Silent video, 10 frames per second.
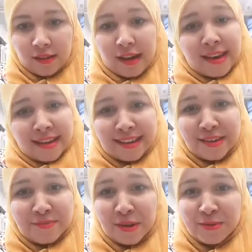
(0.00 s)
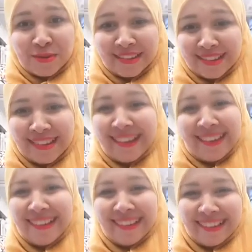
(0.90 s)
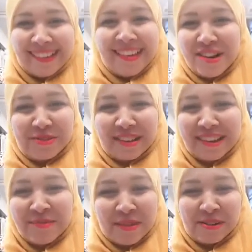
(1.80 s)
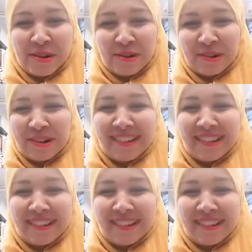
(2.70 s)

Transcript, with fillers: اي كان با وي وي ان ماروكو